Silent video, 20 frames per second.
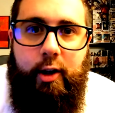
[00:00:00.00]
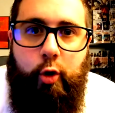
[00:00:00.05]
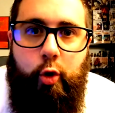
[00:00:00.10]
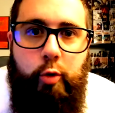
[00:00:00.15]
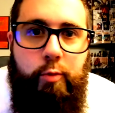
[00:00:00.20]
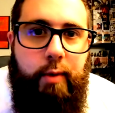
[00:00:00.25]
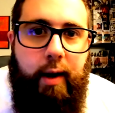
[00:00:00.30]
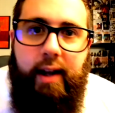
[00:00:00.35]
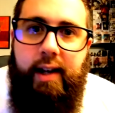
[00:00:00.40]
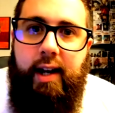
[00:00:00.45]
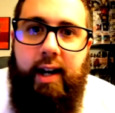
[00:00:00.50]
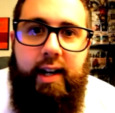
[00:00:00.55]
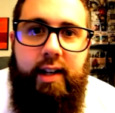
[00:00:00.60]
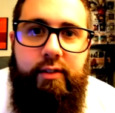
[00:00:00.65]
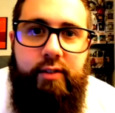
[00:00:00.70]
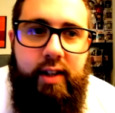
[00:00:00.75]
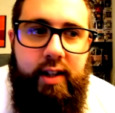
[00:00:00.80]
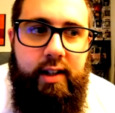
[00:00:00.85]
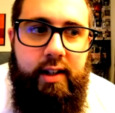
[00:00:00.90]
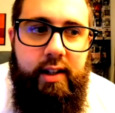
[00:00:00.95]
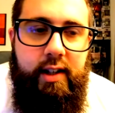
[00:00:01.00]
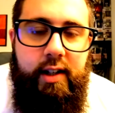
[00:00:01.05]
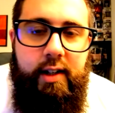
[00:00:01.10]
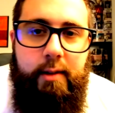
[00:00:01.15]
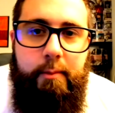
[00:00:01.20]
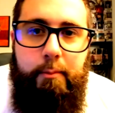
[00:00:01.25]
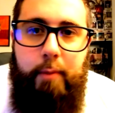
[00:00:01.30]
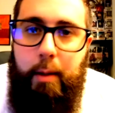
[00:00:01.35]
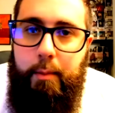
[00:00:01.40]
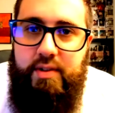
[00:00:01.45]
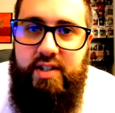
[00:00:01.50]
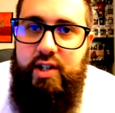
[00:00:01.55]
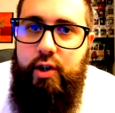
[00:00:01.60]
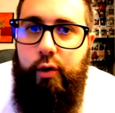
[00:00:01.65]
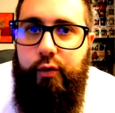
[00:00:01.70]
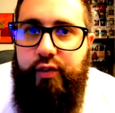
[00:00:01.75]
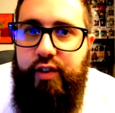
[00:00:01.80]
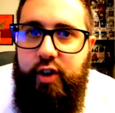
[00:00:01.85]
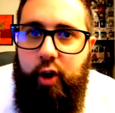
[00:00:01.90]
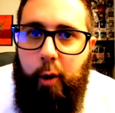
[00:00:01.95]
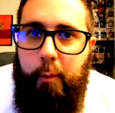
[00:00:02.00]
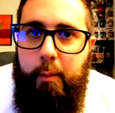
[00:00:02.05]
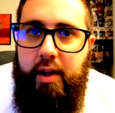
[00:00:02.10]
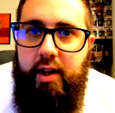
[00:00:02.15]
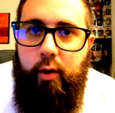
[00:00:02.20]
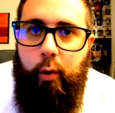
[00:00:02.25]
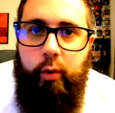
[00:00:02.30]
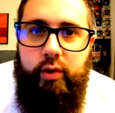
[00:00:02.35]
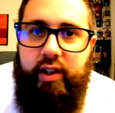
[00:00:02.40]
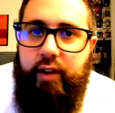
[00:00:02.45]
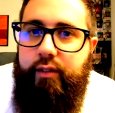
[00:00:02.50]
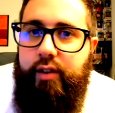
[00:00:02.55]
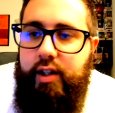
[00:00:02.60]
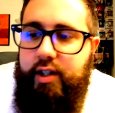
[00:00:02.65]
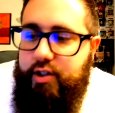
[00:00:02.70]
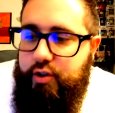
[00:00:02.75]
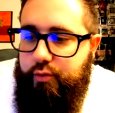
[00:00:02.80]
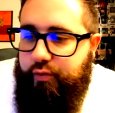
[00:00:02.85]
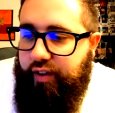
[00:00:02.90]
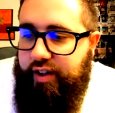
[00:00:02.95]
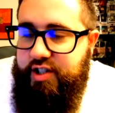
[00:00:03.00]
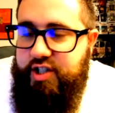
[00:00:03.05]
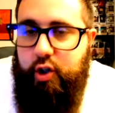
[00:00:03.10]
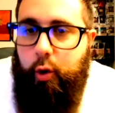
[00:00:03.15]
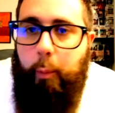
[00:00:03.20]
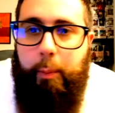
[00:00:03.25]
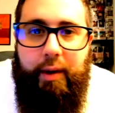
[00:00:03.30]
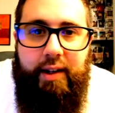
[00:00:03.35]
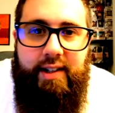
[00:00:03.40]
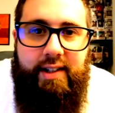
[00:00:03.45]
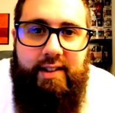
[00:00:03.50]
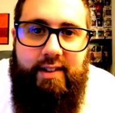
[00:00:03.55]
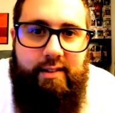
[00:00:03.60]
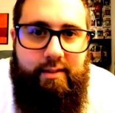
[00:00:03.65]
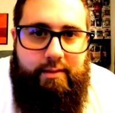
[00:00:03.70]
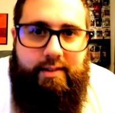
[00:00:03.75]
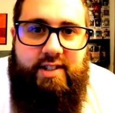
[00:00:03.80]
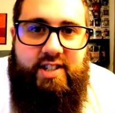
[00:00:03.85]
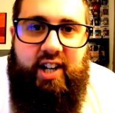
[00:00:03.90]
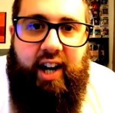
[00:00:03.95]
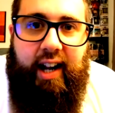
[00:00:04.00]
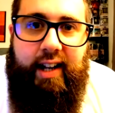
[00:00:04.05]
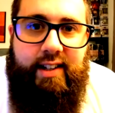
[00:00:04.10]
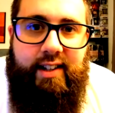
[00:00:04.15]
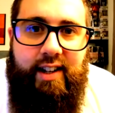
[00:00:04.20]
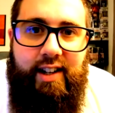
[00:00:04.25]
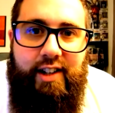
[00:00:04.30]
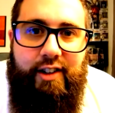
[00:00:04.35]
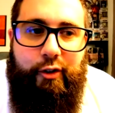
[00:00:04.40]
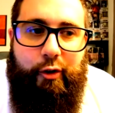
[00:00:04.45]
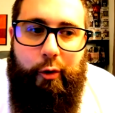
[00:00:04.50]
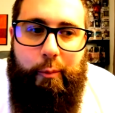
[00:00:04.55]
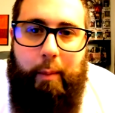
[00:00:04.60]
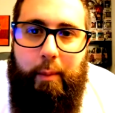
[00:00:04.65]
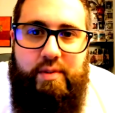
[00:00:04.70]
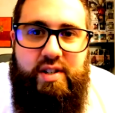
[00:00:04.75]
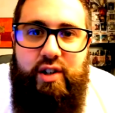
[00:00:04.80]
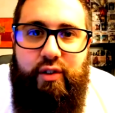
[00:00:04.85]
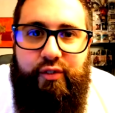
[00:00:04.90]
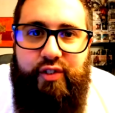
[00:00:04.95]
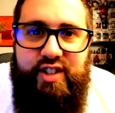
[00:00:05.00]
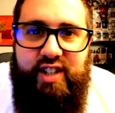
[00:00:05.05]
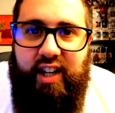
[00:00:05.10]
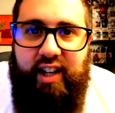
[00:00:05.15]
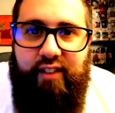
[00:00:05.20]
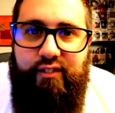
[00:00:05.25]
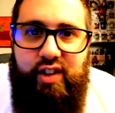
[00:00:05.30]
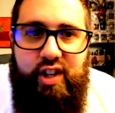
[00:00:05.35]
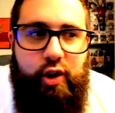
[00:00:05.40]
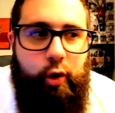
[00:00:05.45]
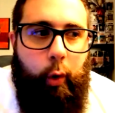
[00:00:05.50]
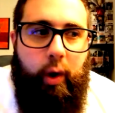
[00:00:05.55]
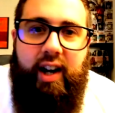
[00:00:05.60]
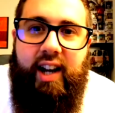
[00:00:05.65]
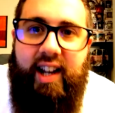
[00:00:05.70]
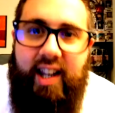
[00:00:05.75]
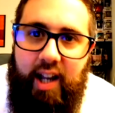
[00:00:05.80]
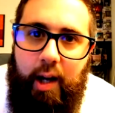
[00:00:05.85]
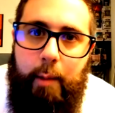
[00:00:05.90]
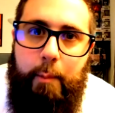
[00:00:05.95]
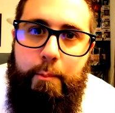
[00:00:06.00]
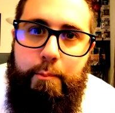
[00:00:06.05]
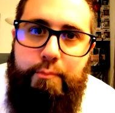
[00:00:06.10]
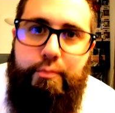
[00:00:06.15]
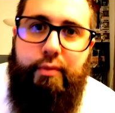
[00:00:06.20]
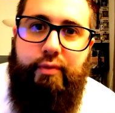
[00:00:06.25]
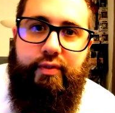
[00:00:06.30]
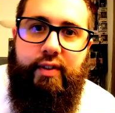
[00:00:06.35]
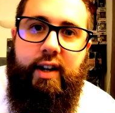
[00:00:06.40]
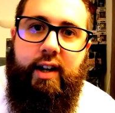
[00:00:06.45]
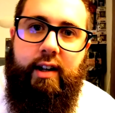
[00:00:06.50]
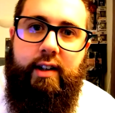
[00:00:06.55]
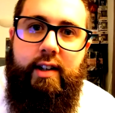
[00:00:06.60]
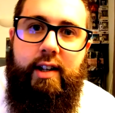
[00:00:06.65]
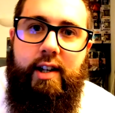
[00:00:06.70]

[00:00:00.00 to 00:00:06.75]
Kuma il arrivait, même si Luffy dormait, on savait, enfin j'ai compris direct que même si Luffy serait réveillé, il n'aurait rien pu faire.